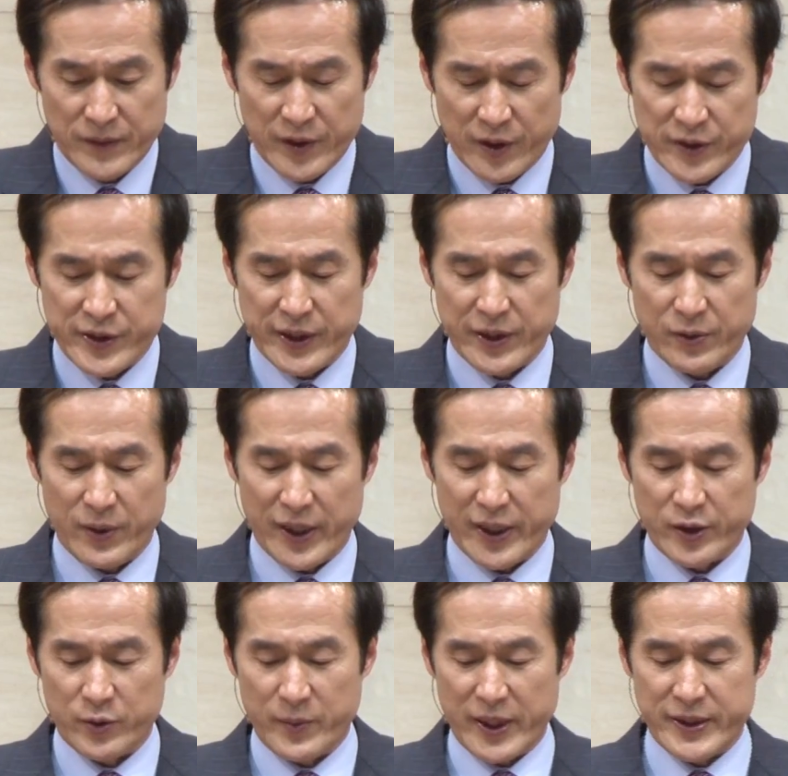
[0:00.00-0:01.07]
영적인
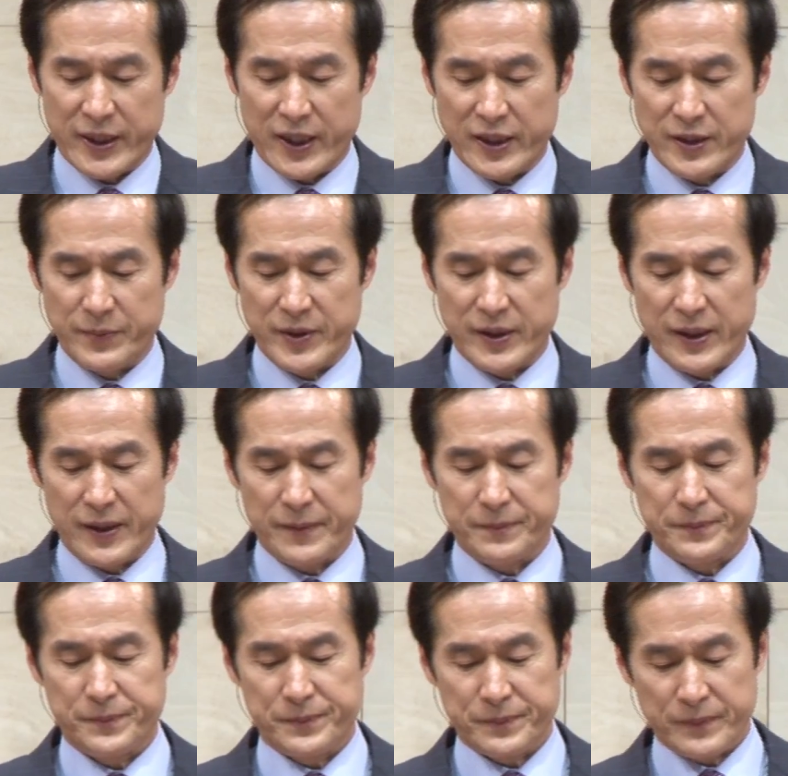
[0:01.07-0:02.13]
관계도 마찬가지입니다.
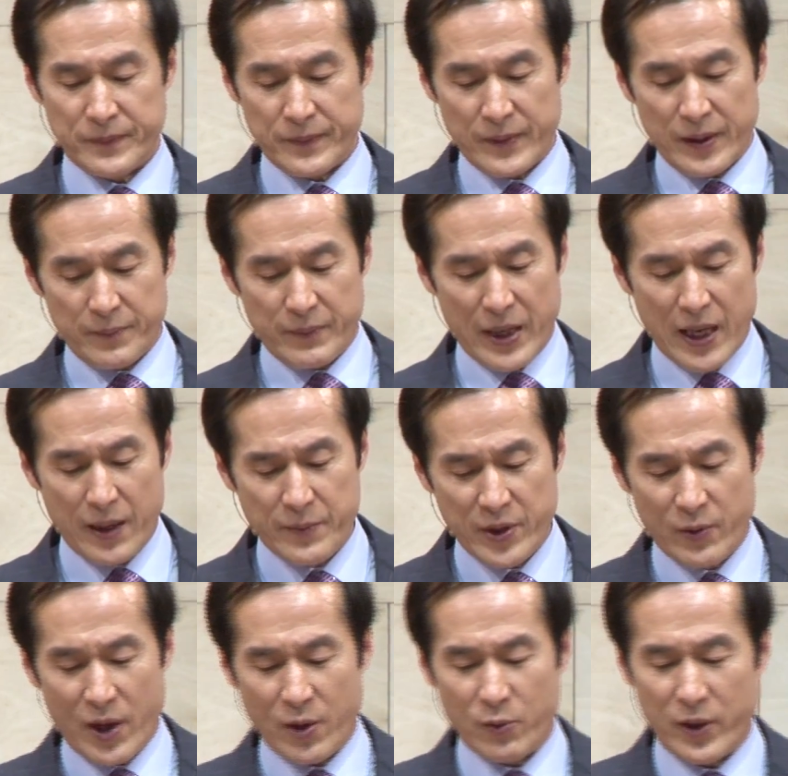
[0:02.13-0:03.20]

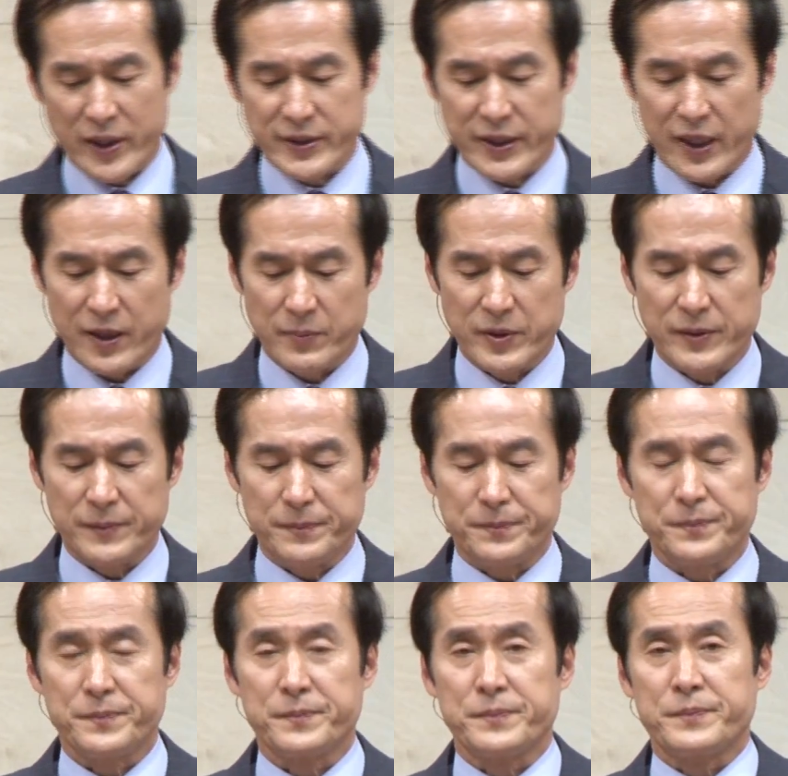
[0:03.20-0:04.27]
마음이 완고한
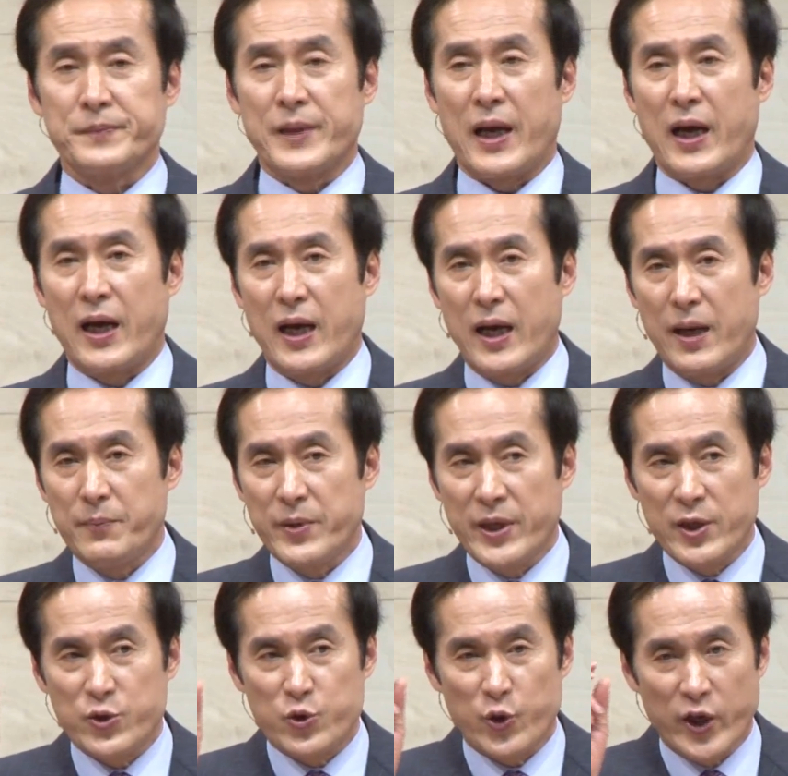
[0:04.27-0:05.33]
사람은
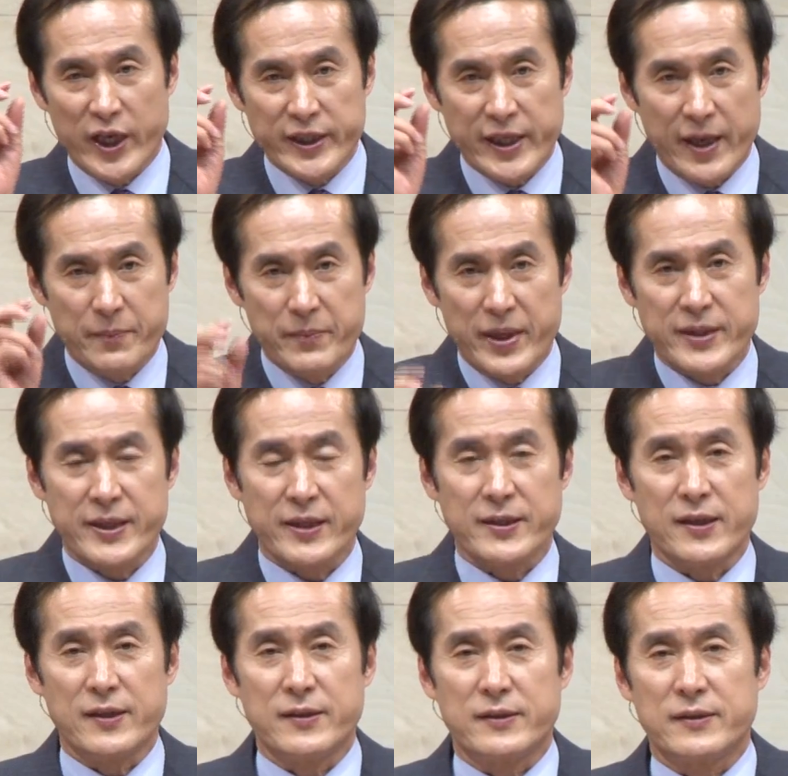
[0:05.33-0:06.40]
아무리 죄에 대한
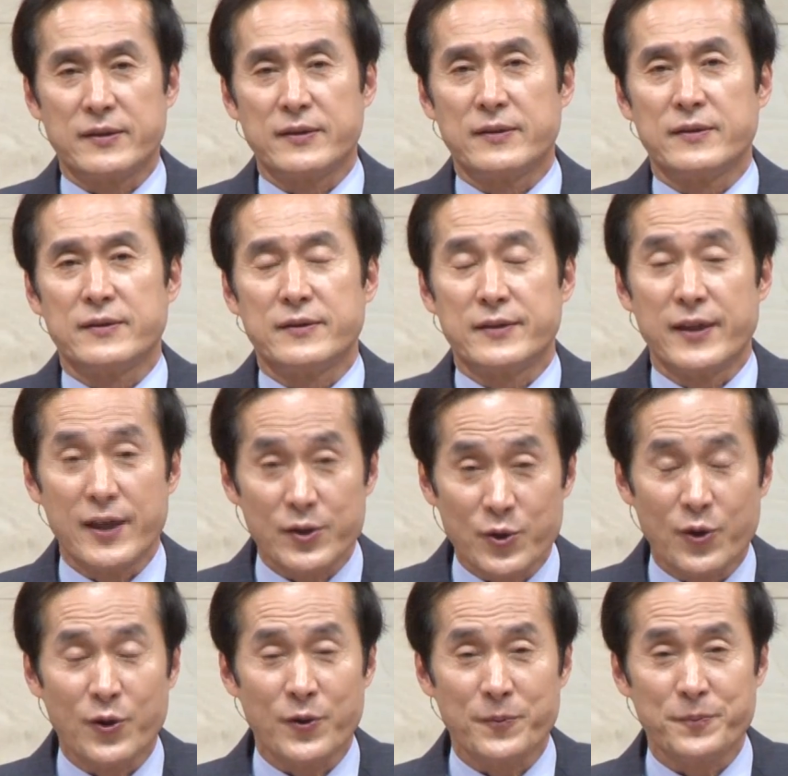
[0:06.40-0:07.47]
메시지를
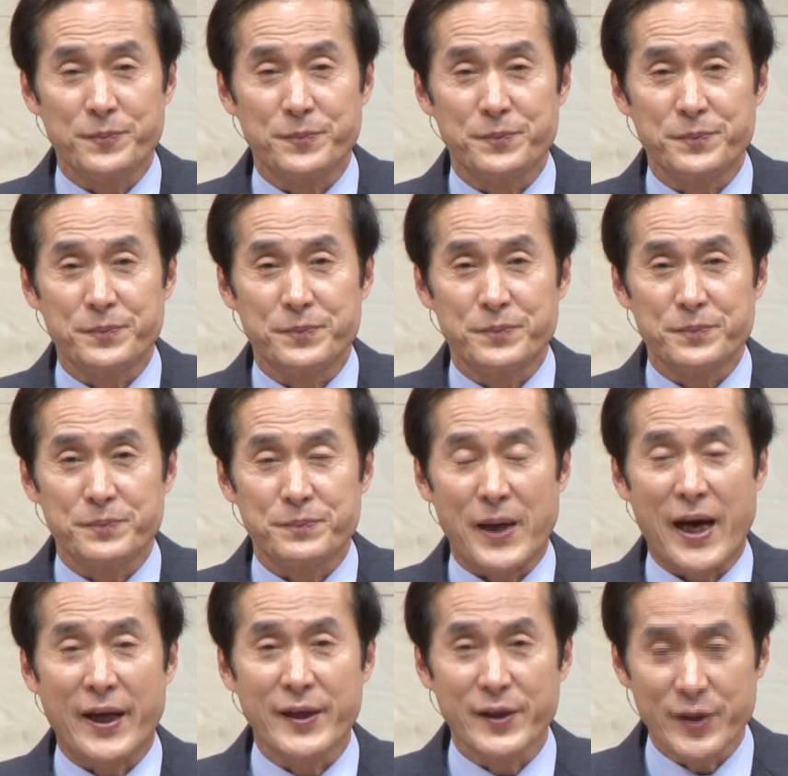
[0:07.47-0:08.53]
전해도
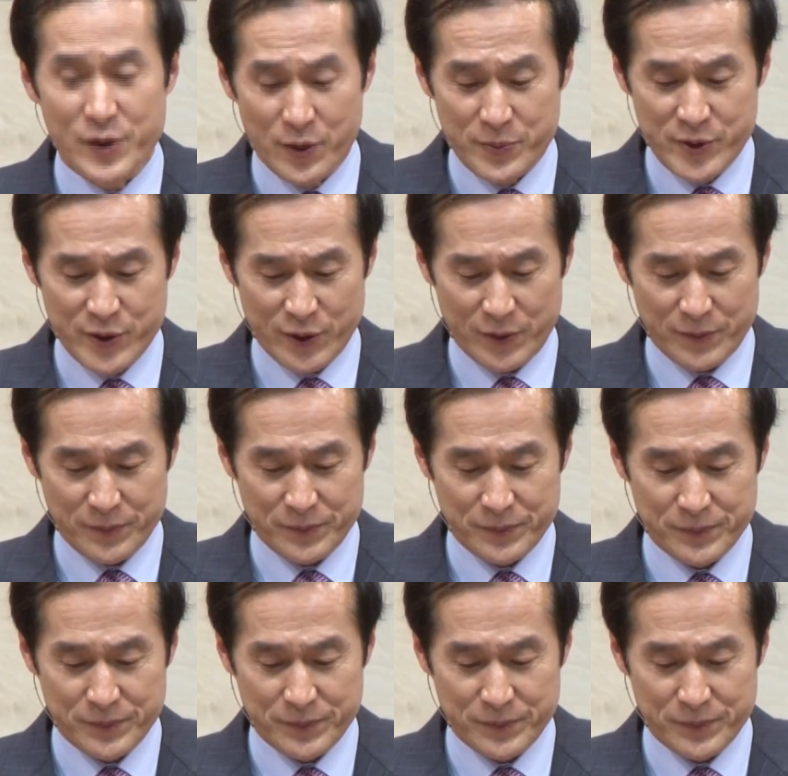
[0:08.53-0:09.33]
반응이 없죠.